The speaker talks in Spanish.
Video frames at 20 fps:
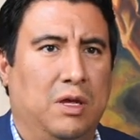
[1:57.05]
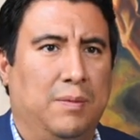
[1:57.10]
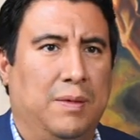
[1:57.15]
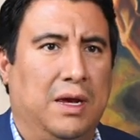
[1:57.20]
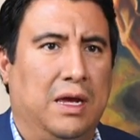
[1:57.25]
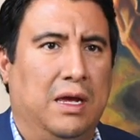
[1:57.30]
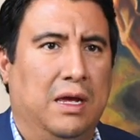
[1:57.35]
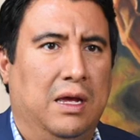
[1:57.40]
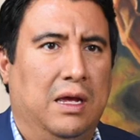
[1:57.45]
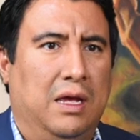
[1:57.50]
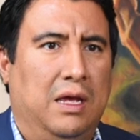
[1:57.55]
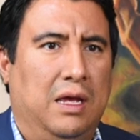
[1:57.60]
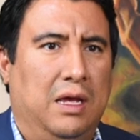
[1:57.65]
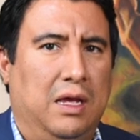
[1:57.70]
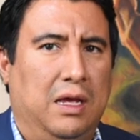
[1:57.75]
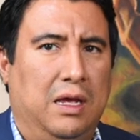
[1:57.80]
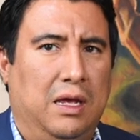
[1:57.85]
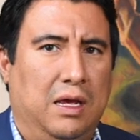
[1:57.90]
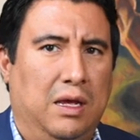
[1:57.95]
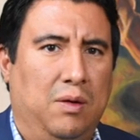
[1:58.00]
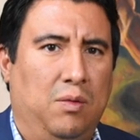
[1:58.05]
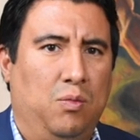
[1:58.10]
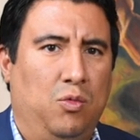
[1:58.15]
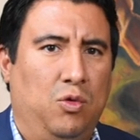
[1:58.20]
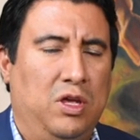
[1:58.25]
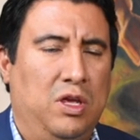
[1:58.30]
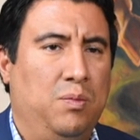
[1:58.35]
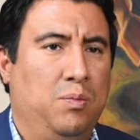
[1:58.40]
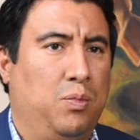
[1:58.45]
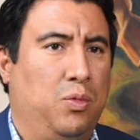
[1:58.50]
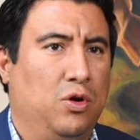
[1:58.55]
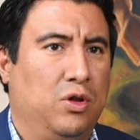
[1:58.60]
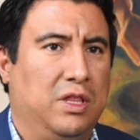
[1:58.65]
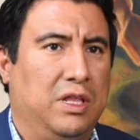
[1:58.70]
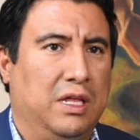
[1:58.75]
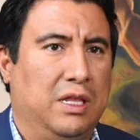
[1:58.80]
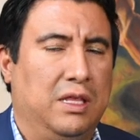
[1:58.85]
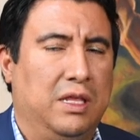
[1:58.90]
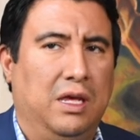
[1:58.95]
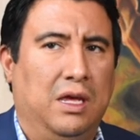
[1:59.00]
tema eh, muy
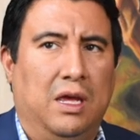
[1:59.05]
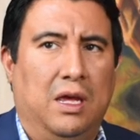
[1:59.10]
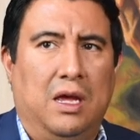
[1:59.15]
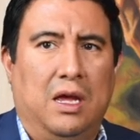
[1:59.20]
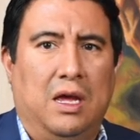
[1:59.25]
importante.